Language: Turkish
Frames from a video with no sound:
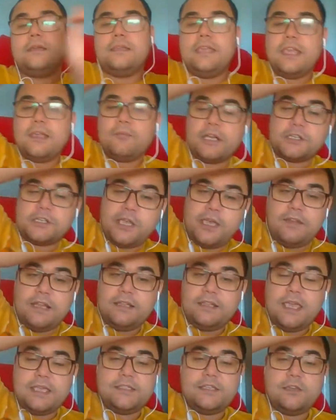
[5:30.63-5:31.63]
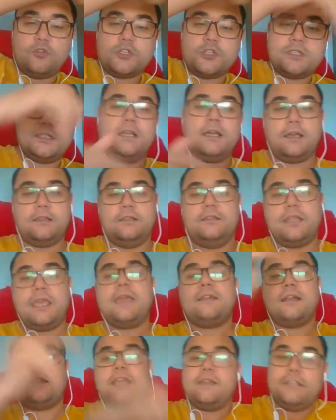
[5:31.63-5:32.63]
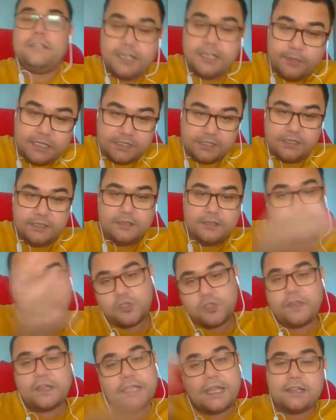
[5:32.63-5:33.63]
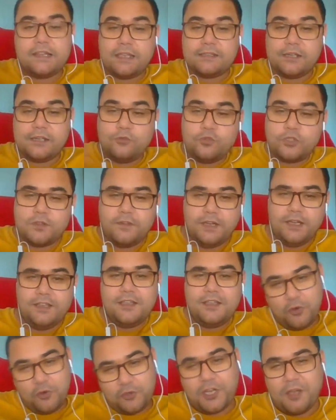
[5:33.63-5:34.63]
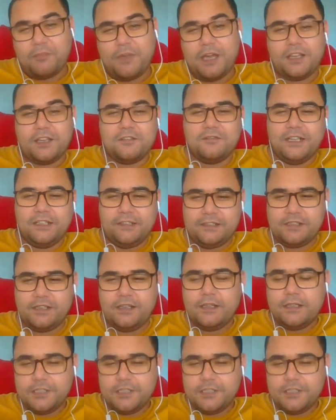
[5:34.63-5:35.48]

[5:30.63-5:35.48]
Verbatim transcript: ilk başta evlendiği eski kocasıyla kadın tekrar evlenebilir. Ve bu sefer yine tekrar 3 defa boşanma hakkı vardır.